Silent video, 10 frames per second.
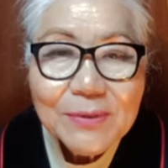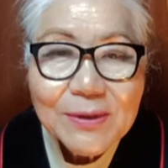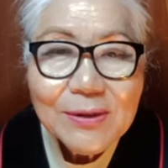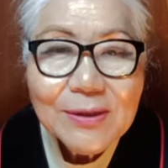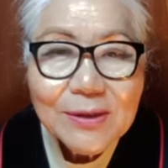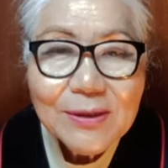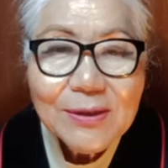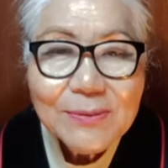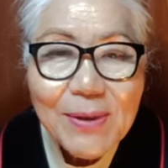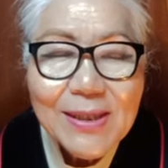그,
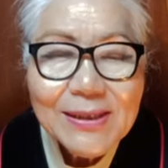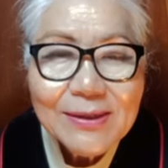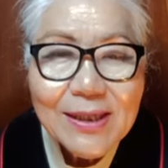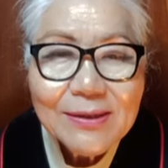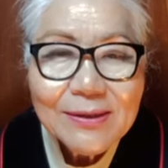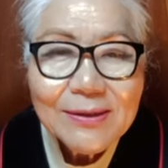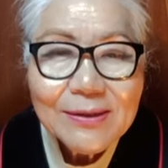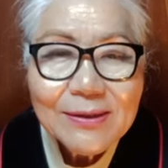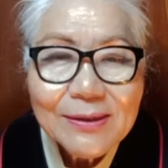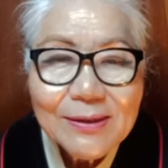그
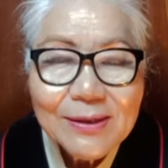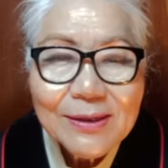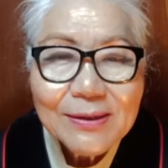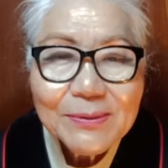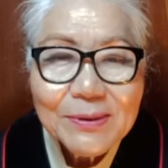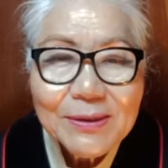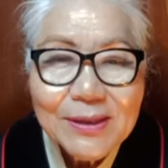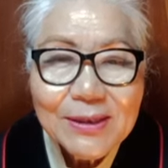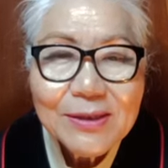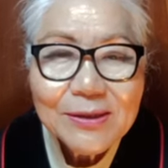팔레스탄
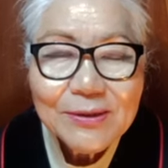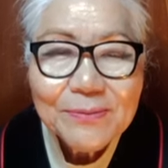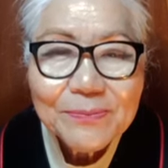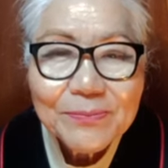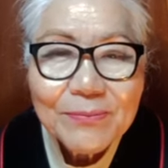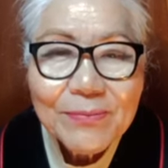지역은